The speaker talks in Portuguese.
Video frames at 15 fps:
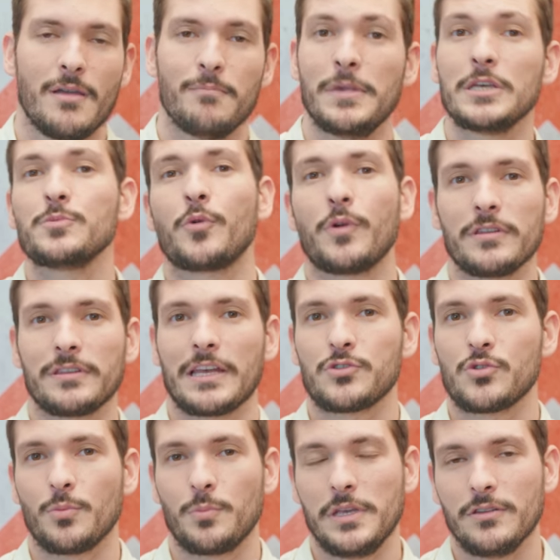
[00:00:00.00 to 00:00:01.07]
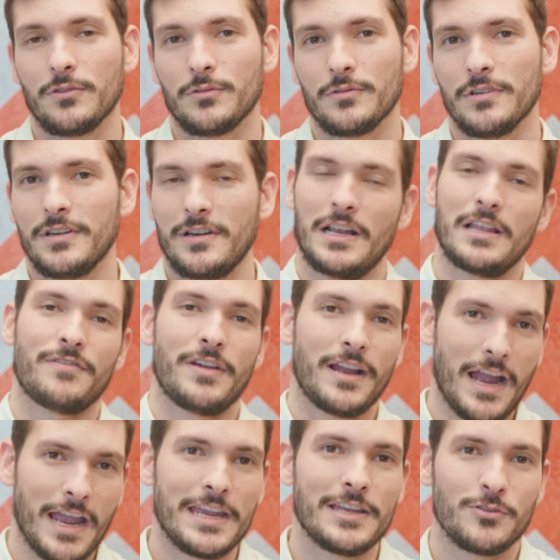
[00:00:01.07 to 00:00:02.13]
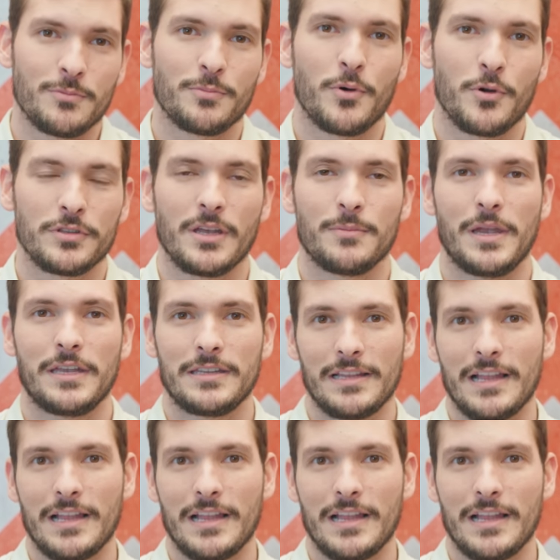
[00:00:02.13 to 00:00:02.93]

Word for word: mesmo quando está subindo, ela vai caindo um pouco também, né?